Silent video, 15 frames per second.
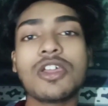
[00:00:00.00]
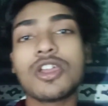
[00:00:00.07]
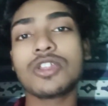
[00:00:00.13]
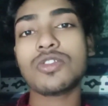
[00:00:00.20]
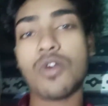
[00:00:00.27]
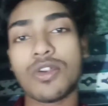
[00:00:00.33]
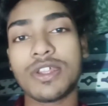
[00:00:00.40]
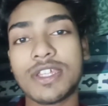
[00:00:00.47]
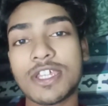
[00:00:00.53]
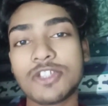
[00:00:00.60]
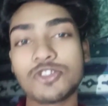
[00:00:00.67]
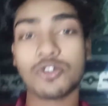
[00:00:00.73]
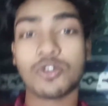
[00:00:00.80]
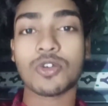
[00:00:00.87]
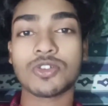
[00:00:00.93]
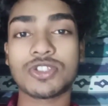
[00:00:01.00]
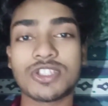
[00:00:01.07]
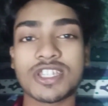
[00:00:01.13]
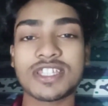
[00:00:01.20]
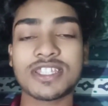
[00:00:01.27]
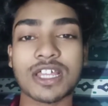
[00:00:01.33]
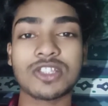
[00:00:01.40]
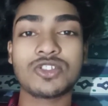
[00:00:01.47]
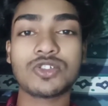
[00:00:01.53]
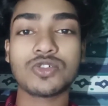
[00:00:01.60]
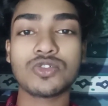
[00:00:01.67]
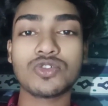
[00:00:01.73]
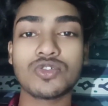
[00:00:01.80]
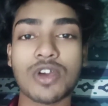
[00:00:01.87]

তো অনেক কিছুই হচ্ছে যার জন্য